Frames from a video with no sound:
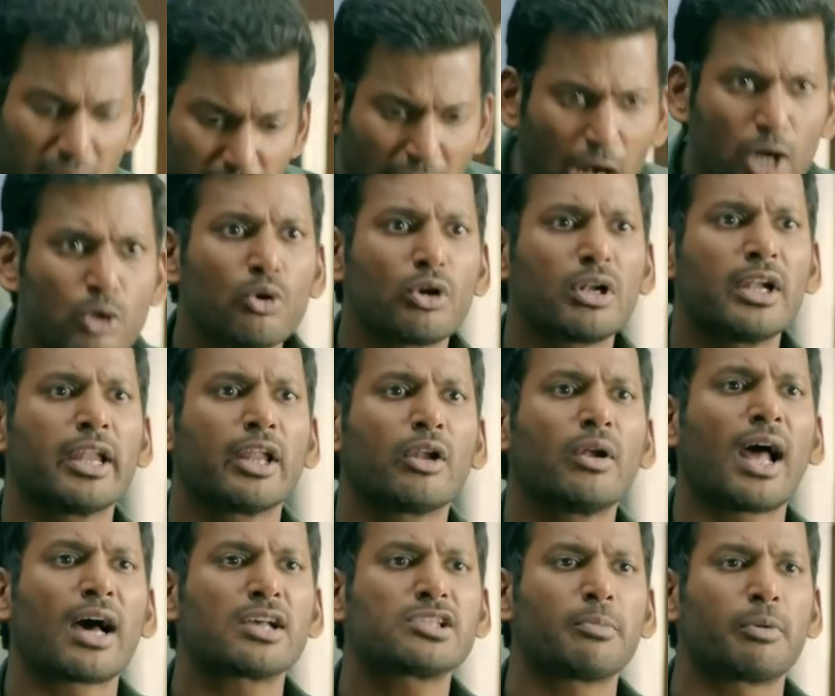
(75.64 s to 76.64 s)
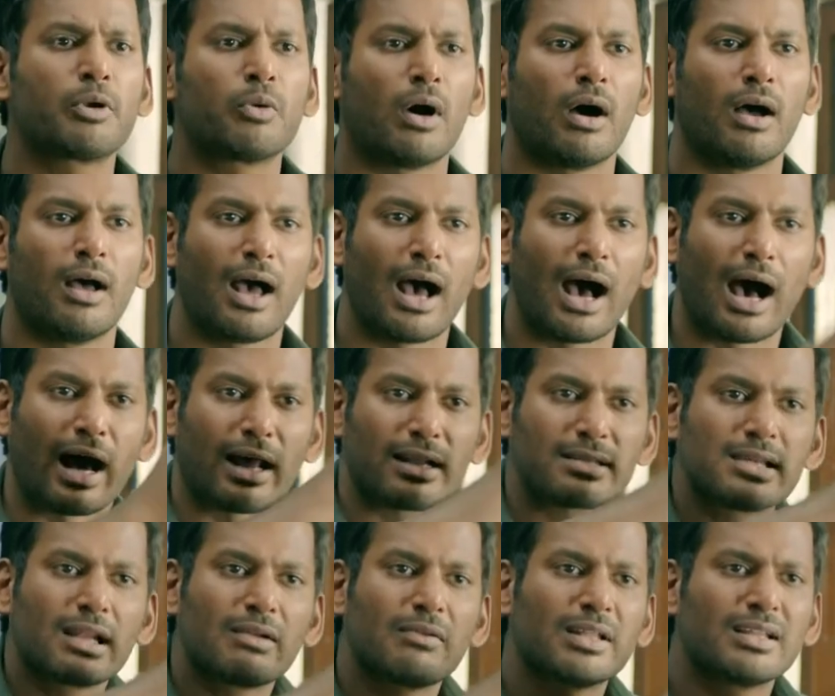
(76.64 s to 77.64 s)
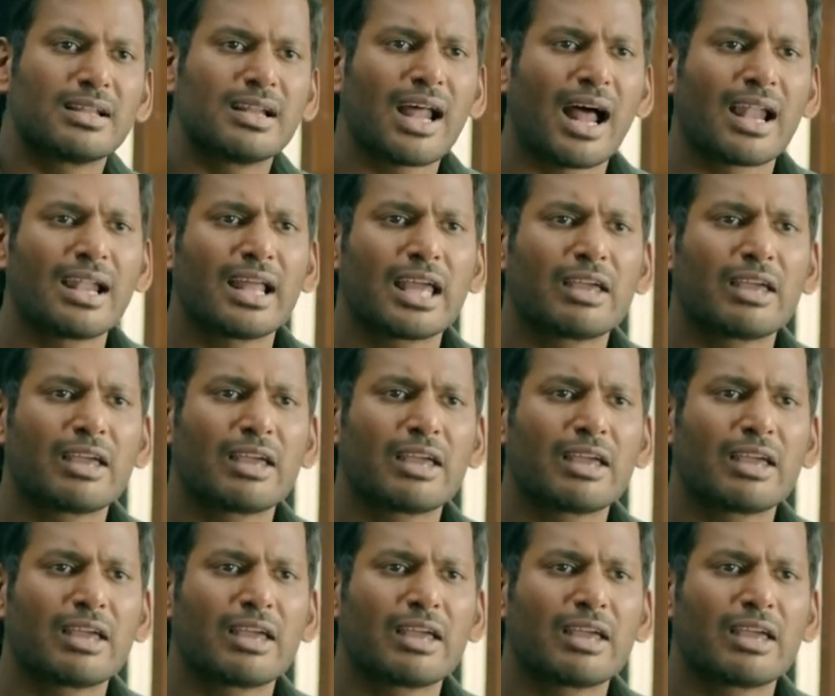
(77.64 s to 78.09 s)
நடு ரோட்ல நிக்கணும்னு ஆசைப்படுவான் இருந்து